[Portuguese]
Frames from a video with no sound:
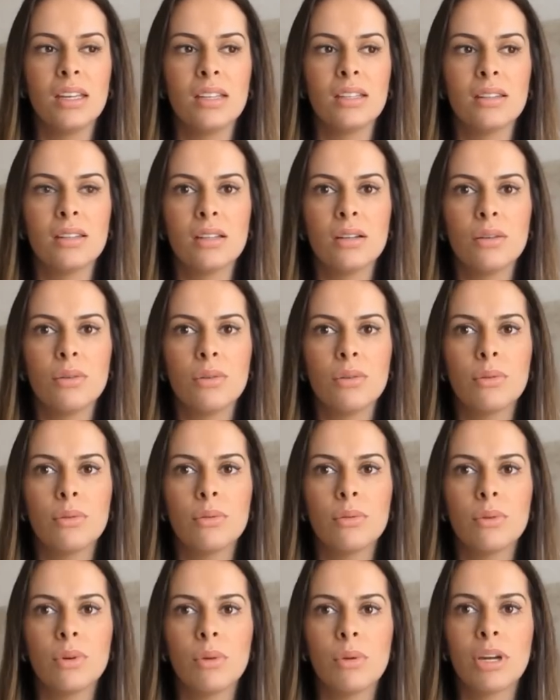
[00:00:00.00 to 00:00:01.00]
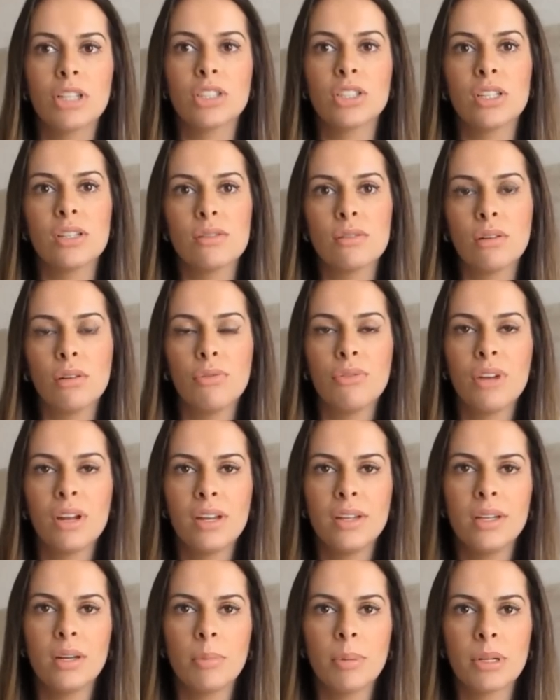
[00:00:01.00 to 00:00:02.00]
Então, eu acho que isso que eu
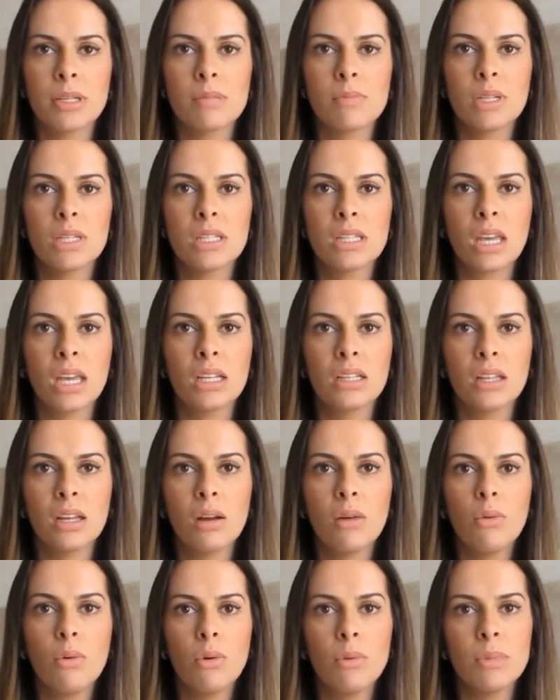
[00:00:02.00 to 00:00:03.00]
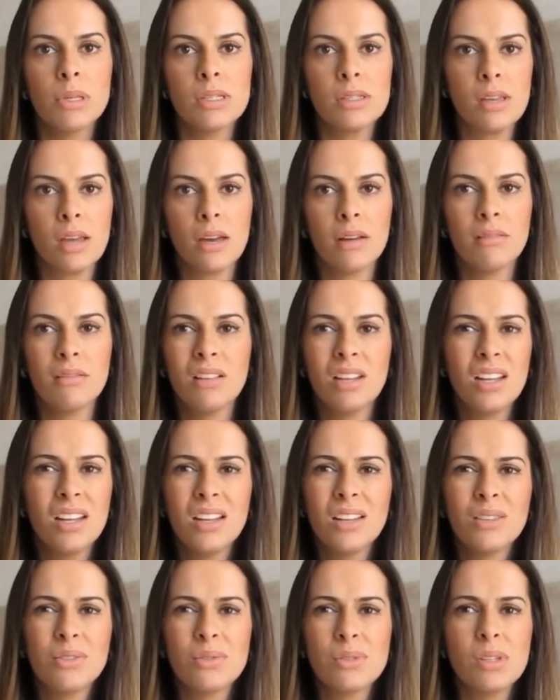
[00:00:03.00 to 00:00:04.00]
falaria para as mães que ainda não começaram.
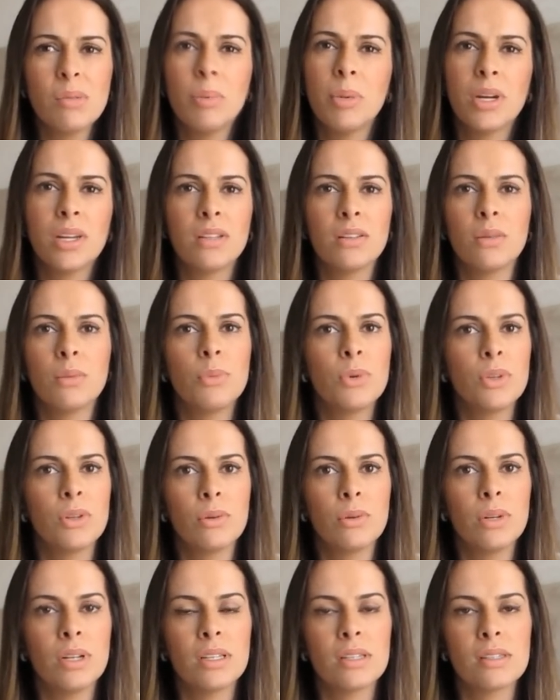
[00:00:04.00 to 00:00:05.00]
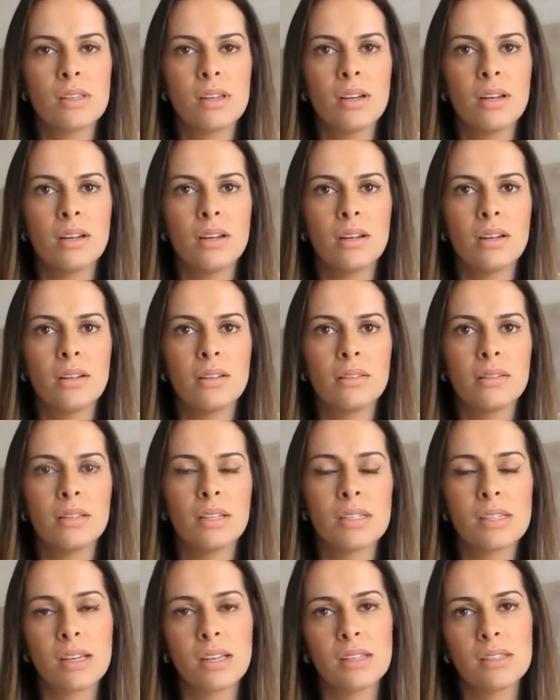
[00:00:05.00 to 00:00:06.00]
Não se prendam muito nessa,
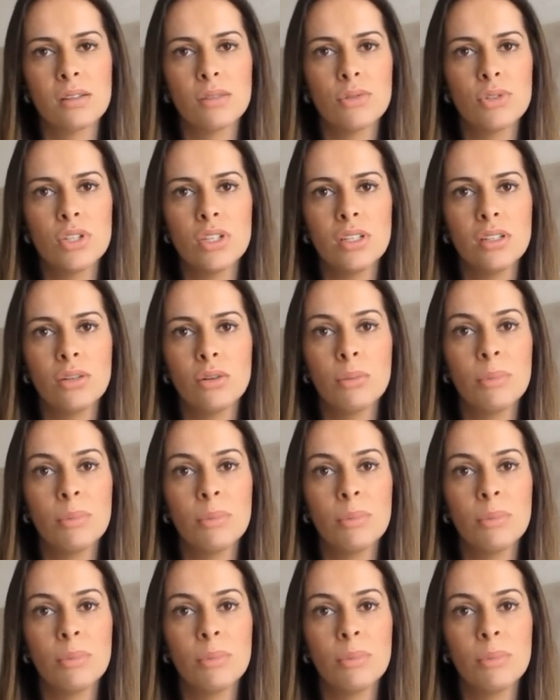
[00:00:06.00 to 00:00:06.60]
nessa questão de